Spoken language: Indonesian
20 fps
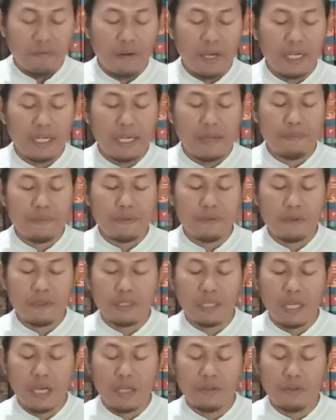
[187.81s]
Nafsu
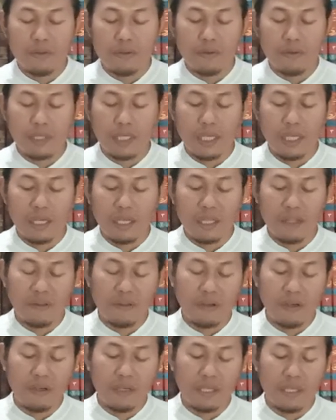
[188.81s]
tangzuru
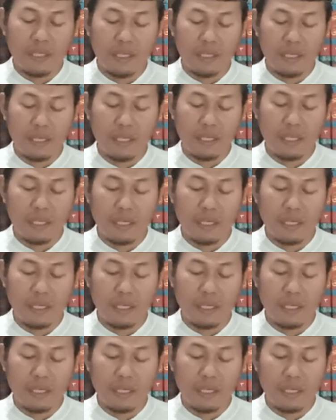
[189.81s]
ilallahi